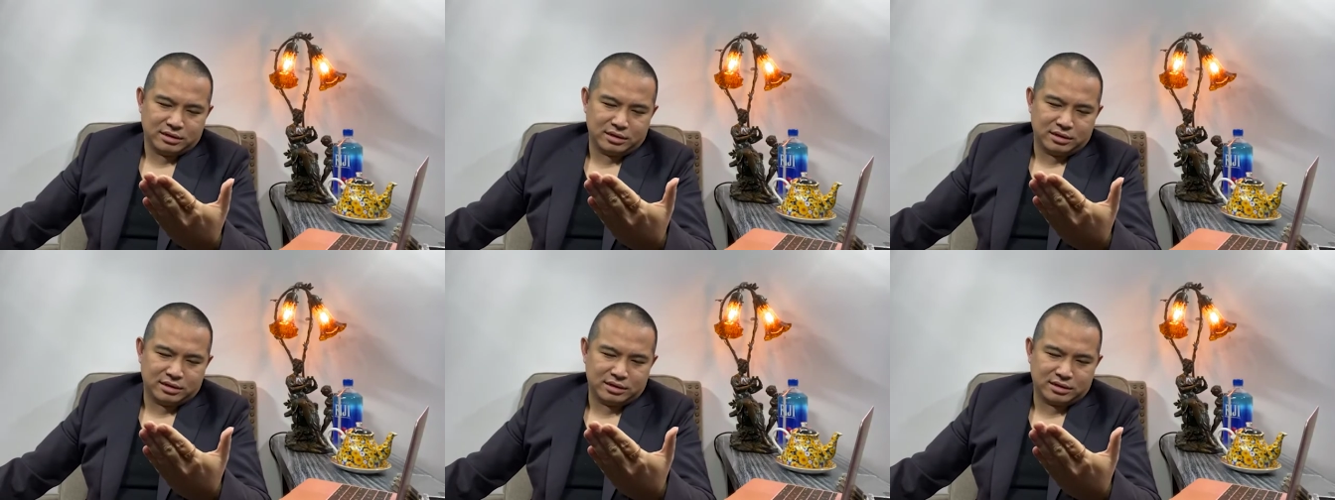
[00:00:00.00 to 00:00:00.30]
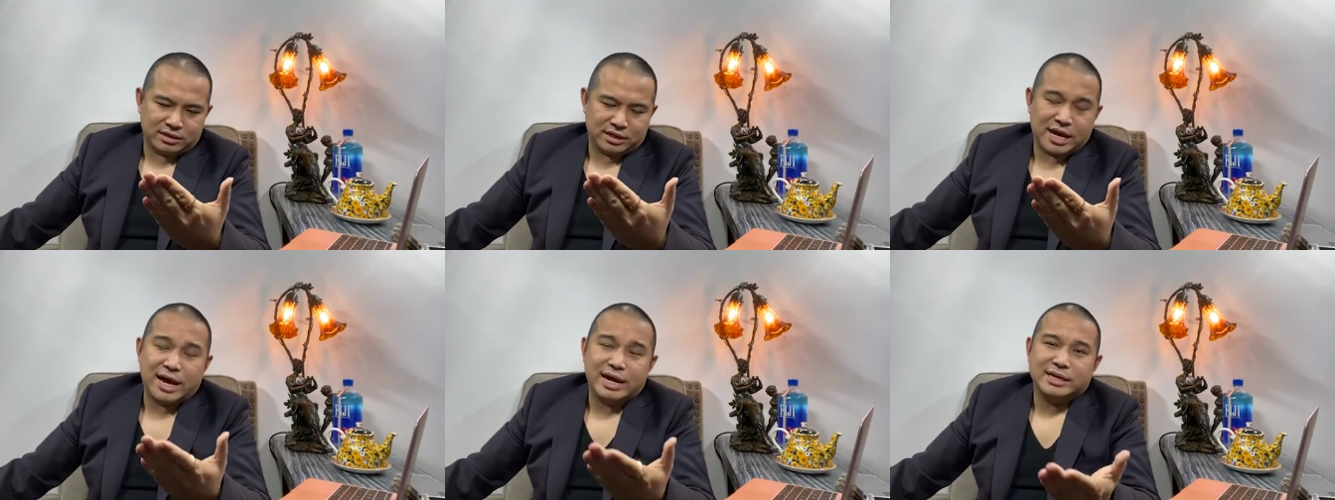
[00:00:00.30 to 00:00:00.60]

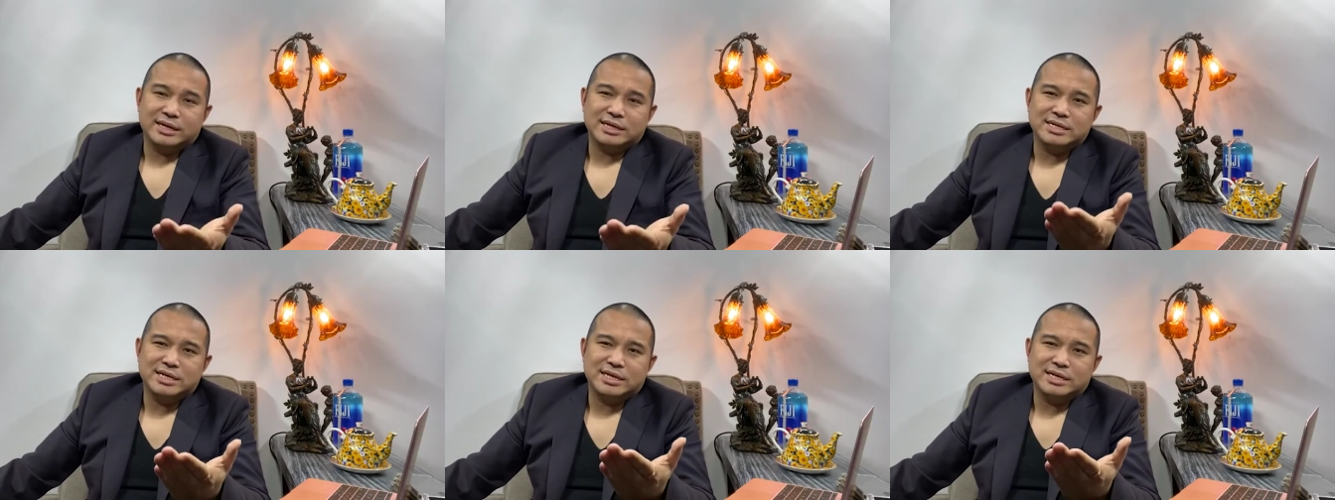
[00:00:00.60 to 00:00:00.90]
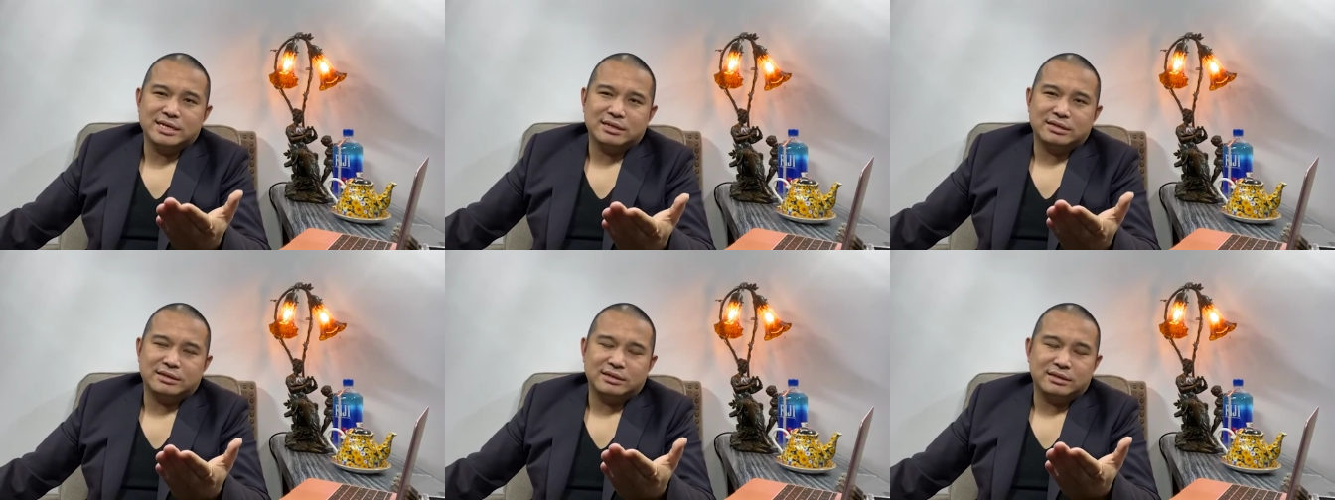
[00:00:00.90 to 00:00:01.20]
呃，看一
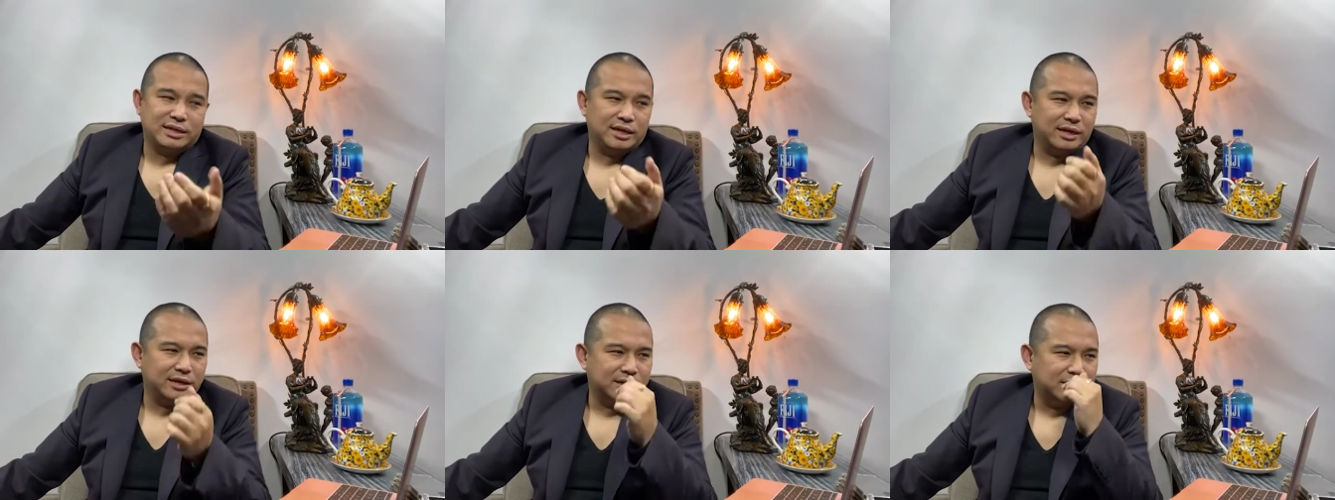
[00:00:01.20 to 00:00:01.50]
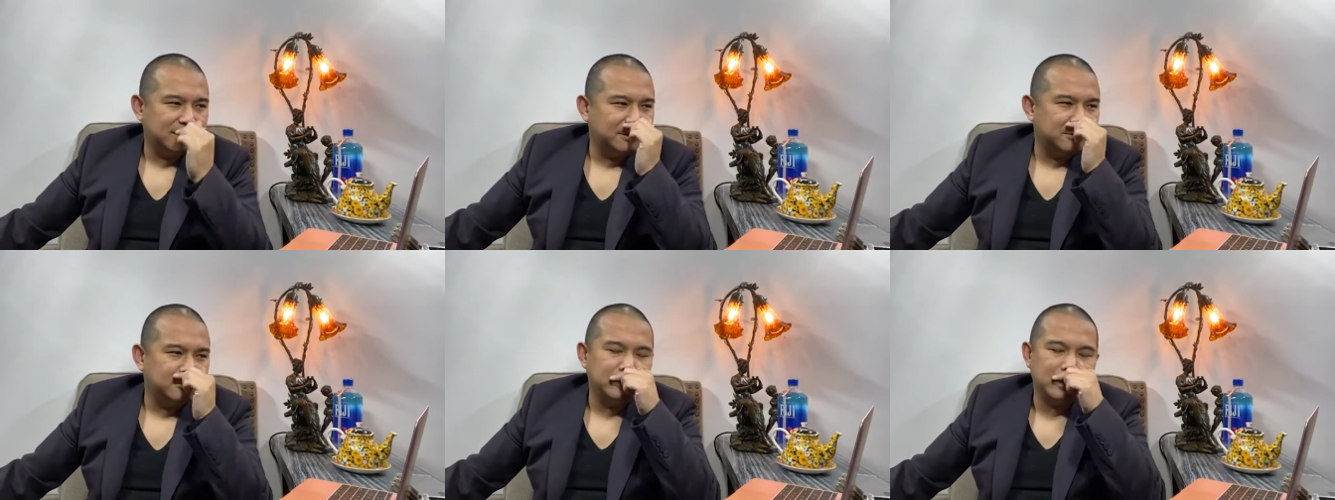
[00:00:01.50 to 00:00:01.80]
些那
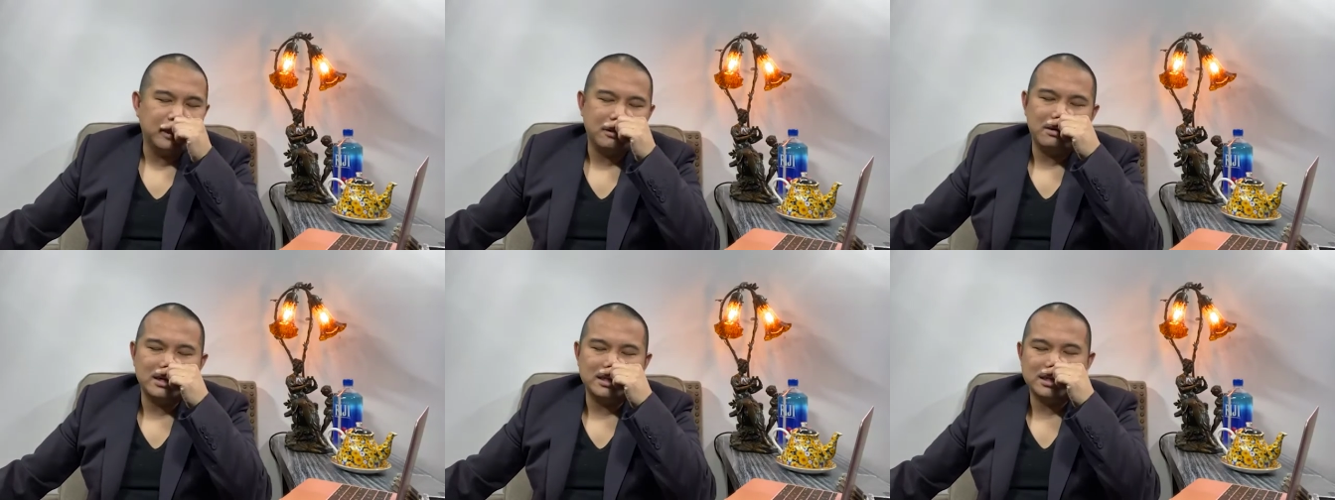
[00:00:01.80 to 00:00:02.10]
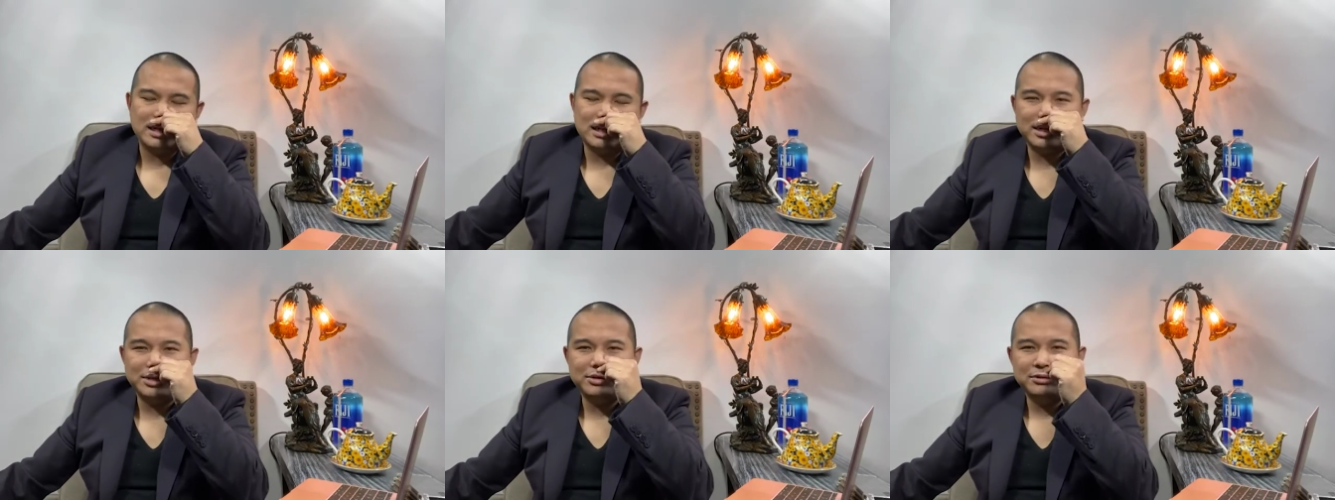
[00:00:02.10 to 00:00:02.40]
个互联网
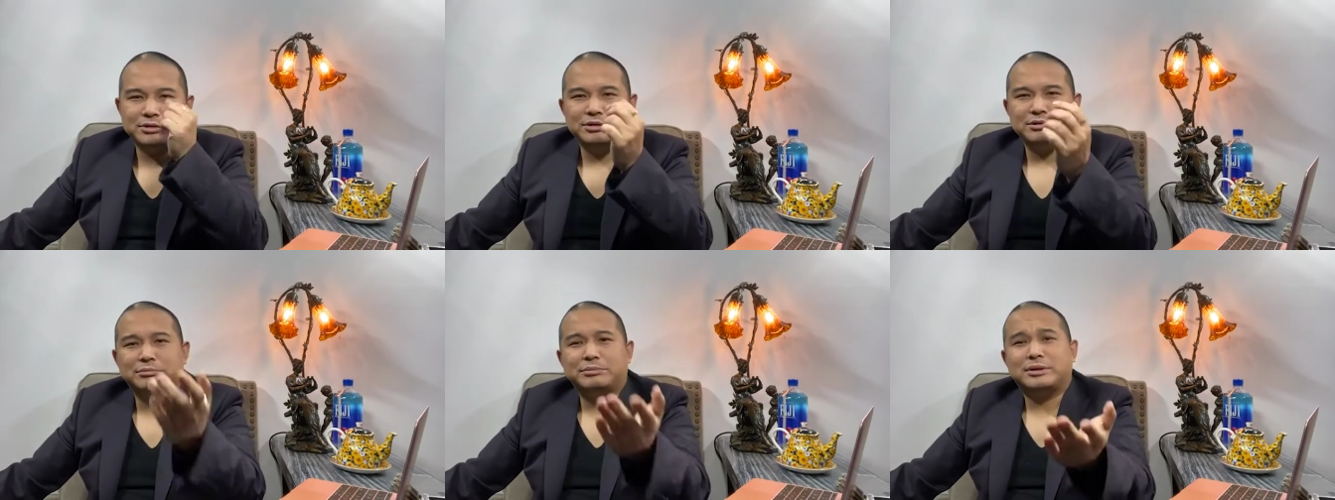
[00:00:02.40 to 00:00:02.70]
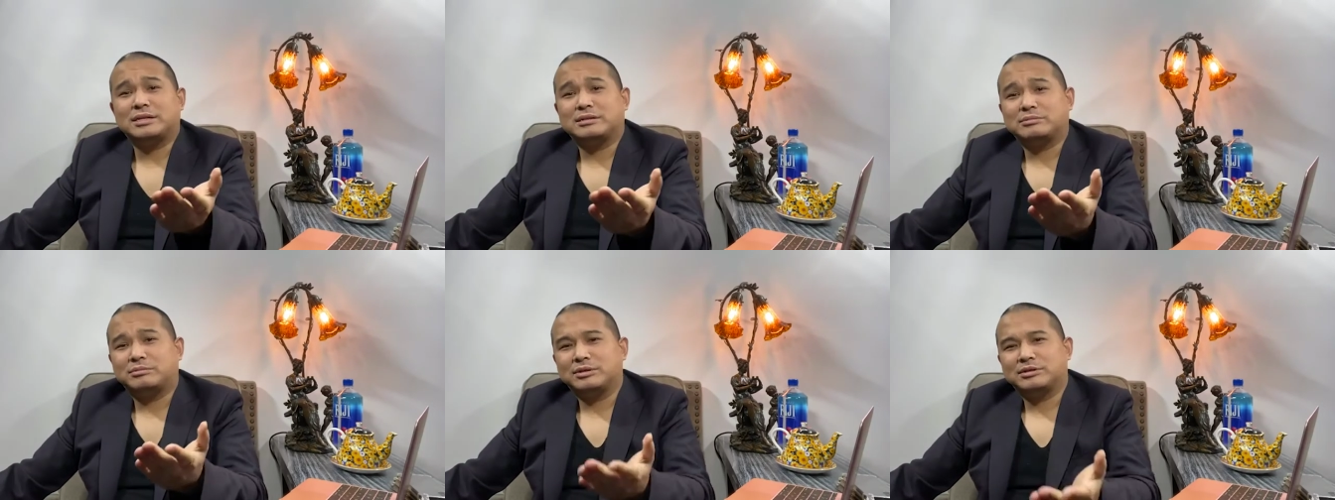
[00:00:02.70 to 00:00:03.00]
上的 YouTube
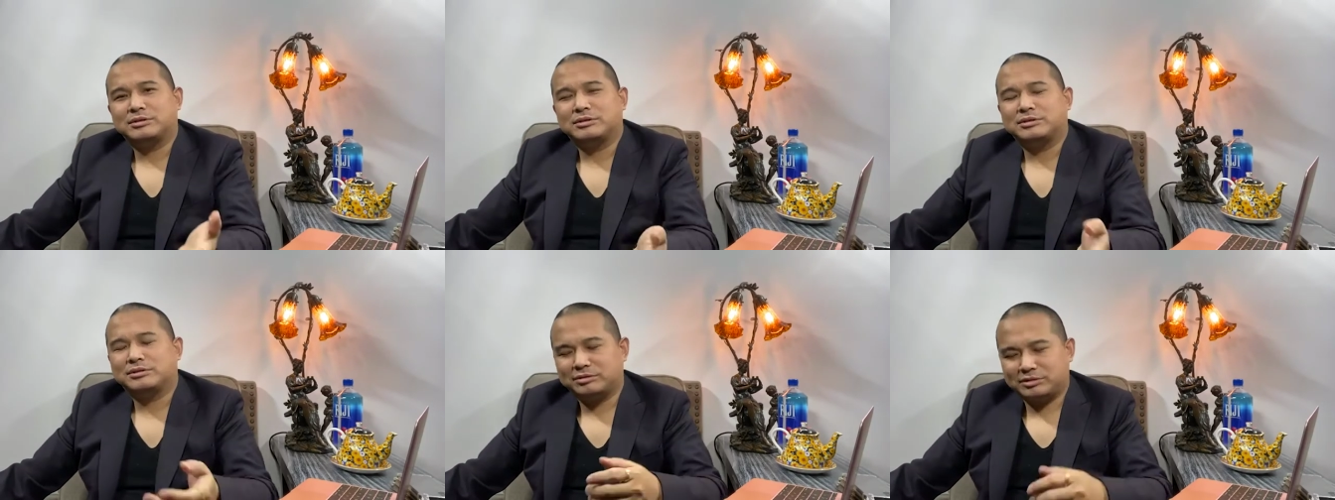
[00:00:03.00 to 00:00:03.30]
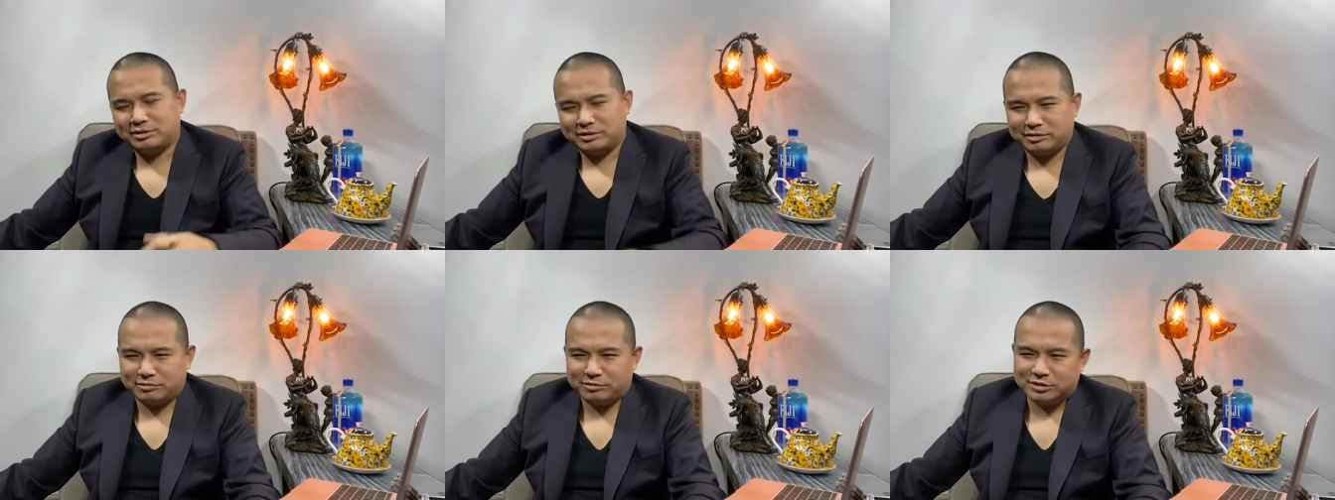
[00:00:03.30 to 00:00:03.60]
啊什么这种东西呢，